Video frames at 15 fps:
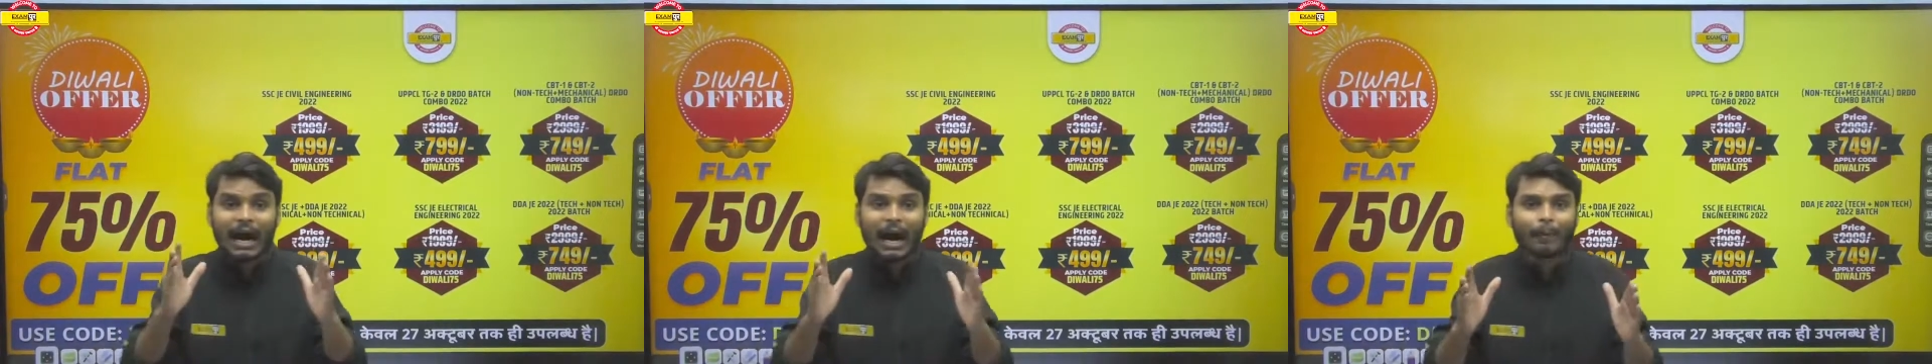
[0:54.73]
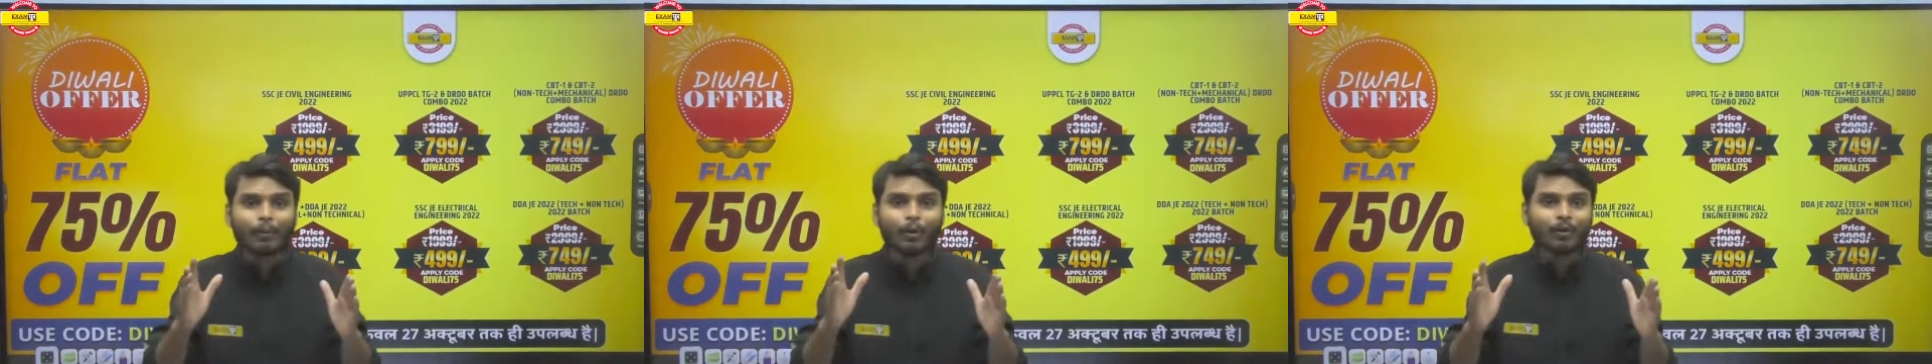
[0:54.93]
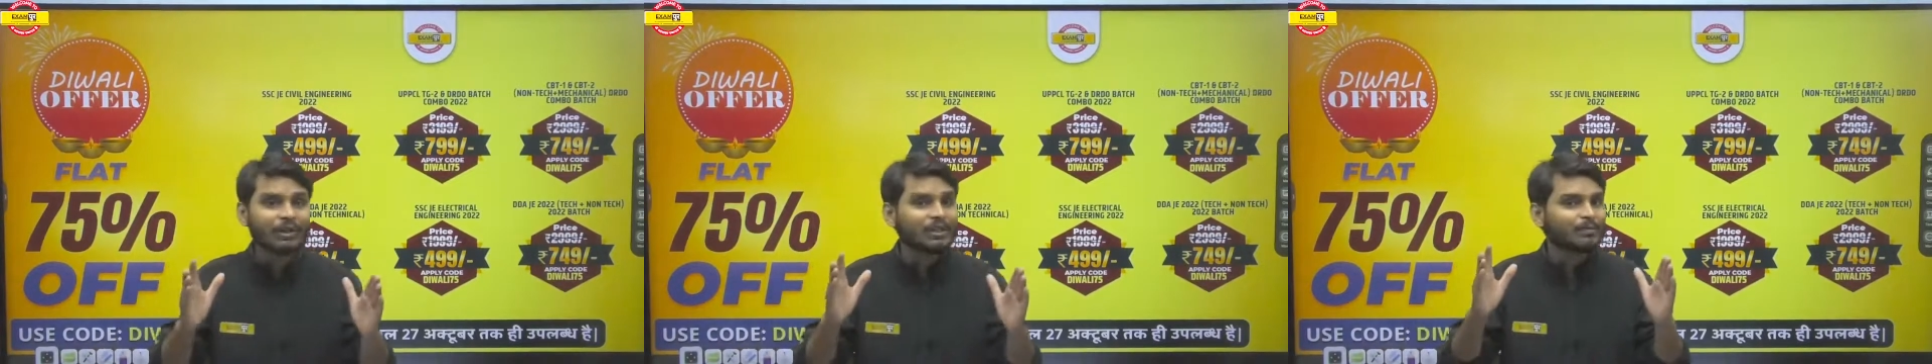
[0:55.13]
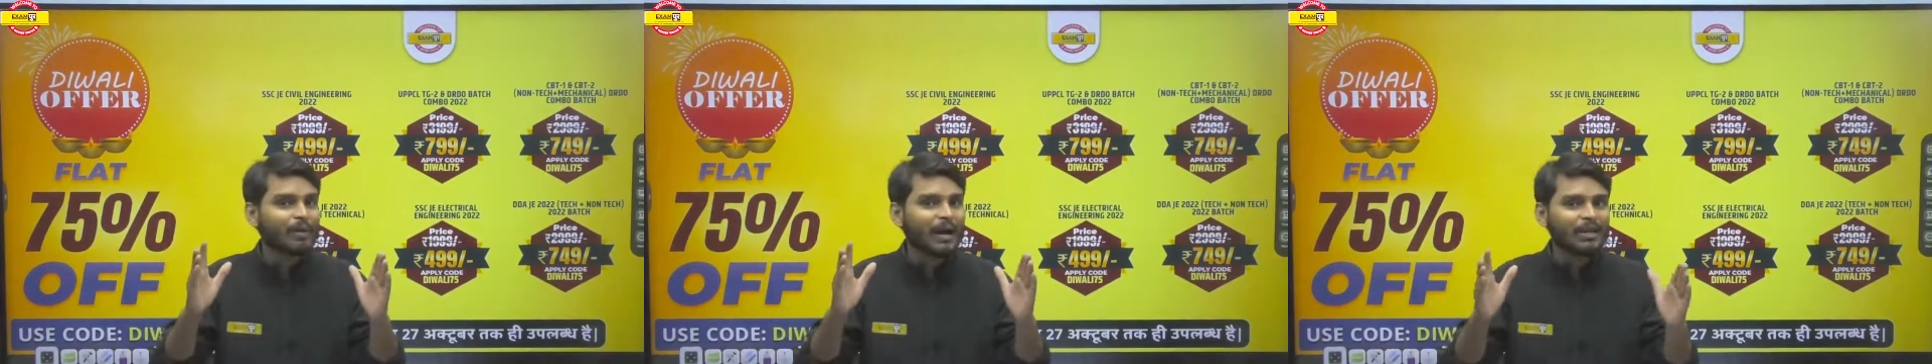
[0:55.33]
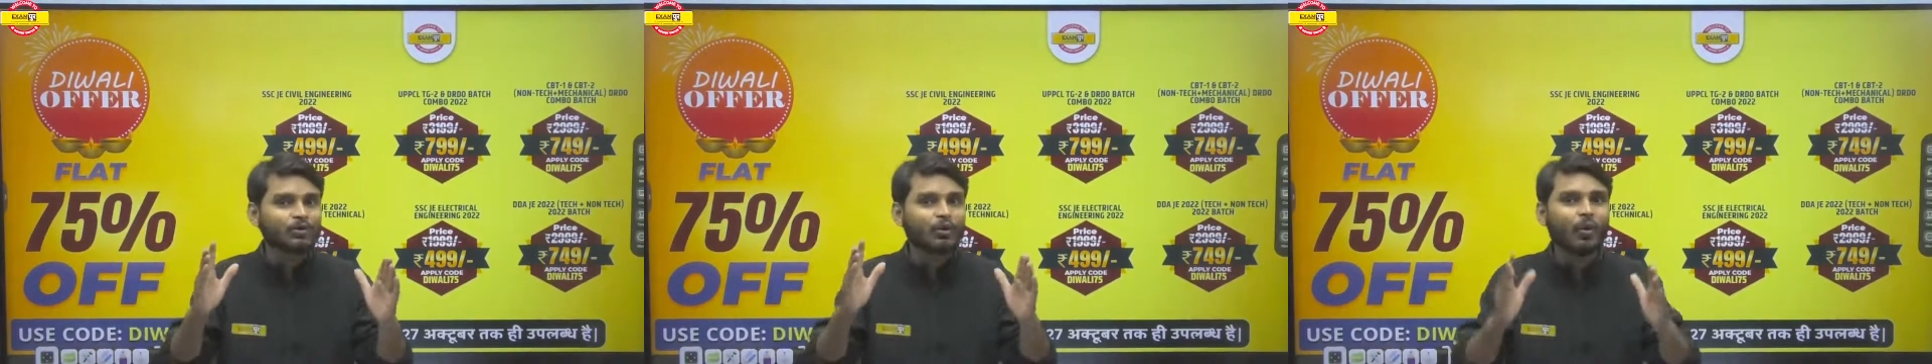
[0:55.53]
आप लोग इस
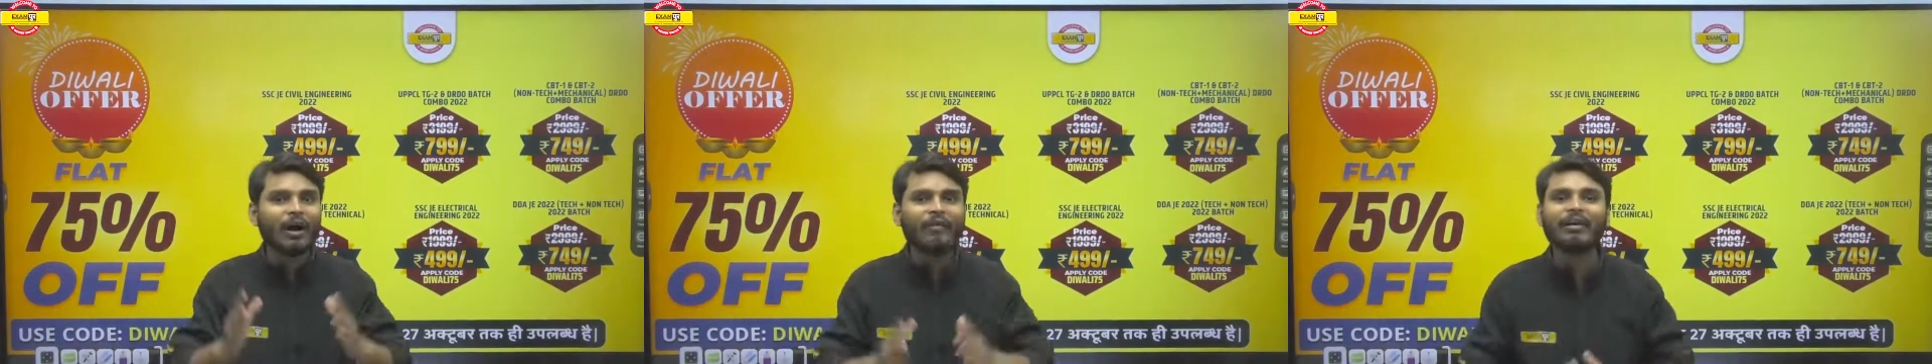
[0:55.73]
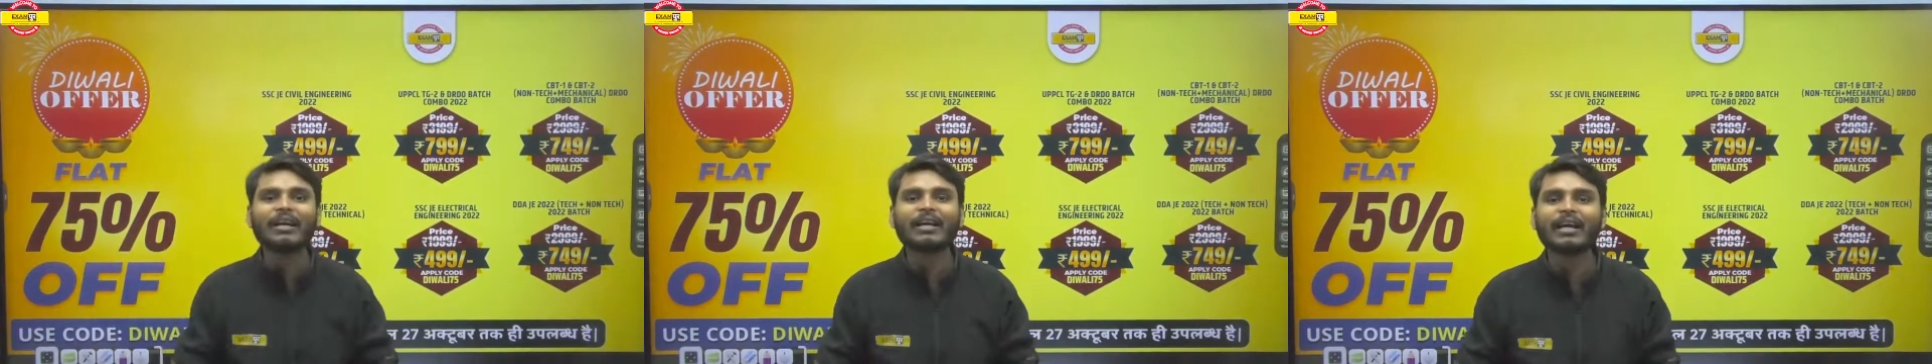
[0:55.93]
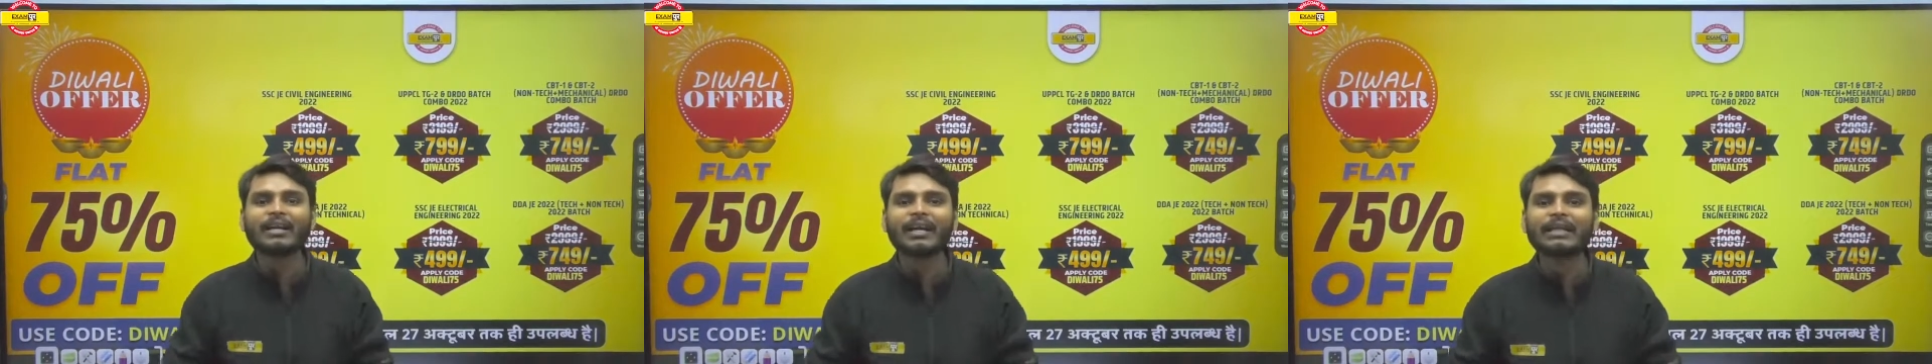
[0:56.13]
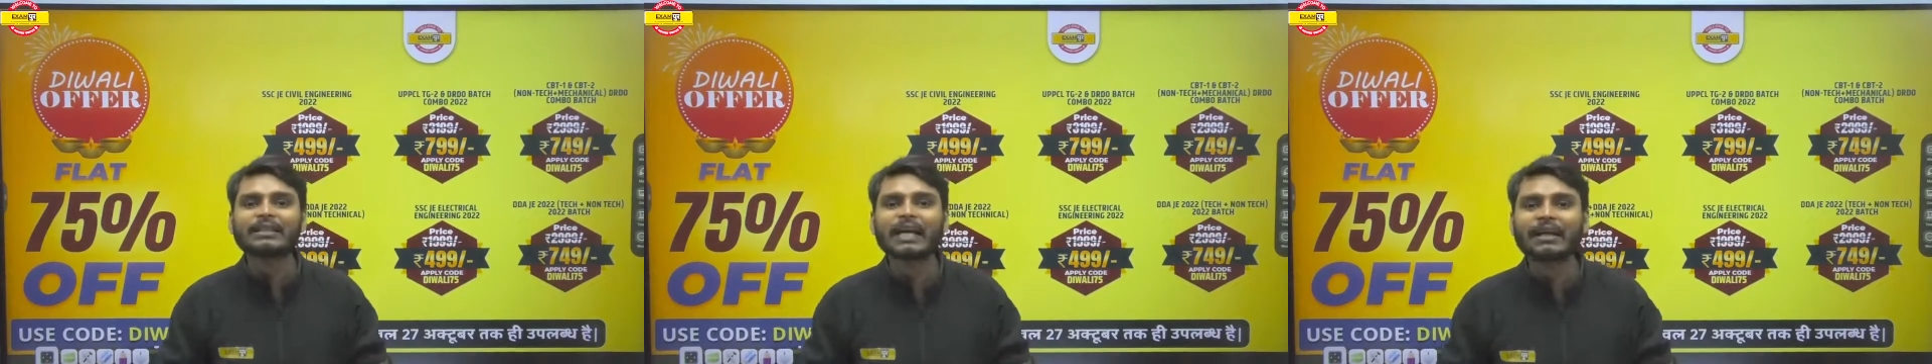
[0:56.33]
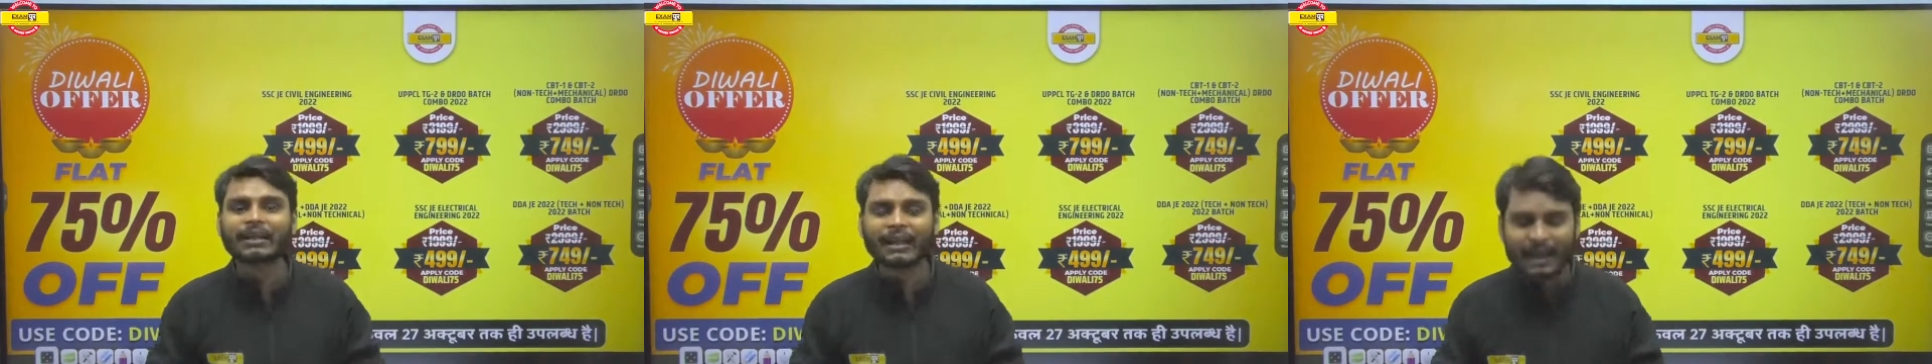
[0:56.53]
बैच को अवेल करना
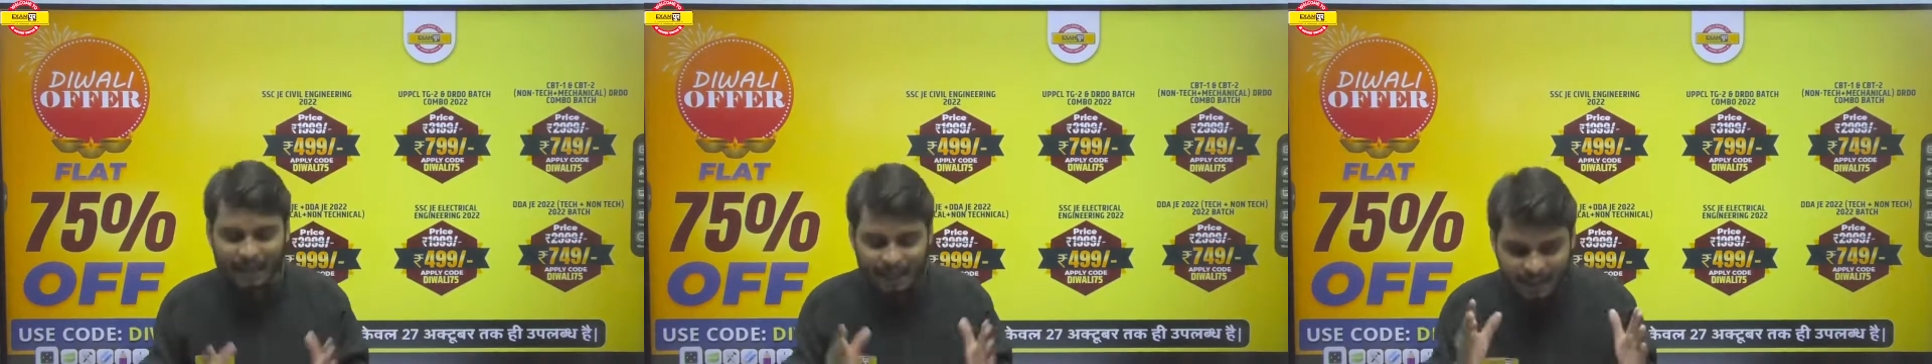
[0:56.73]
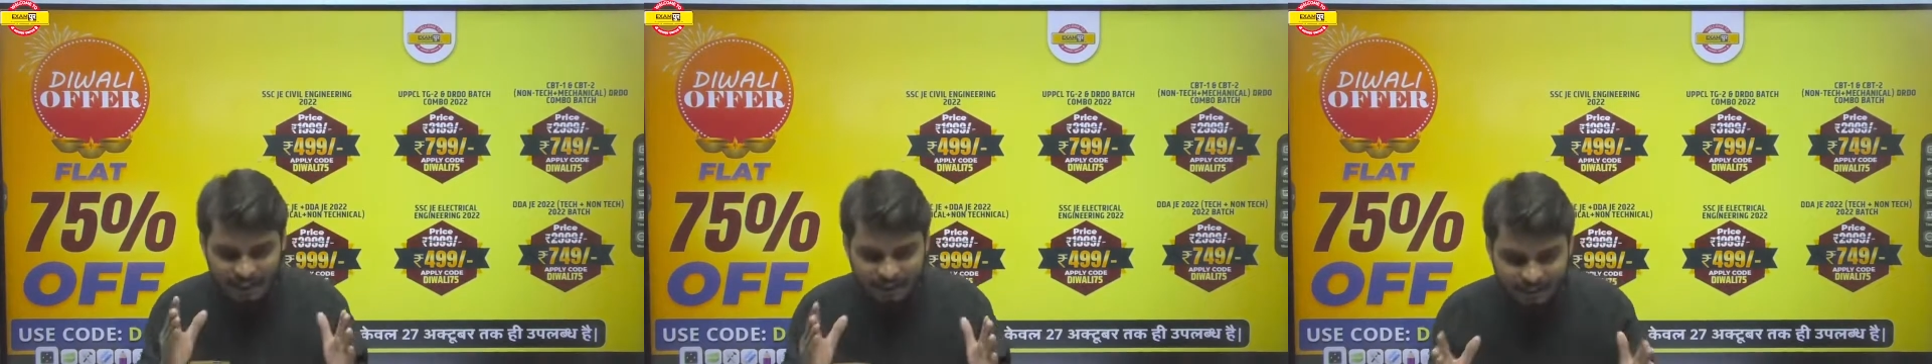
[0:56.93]
चाहते हैं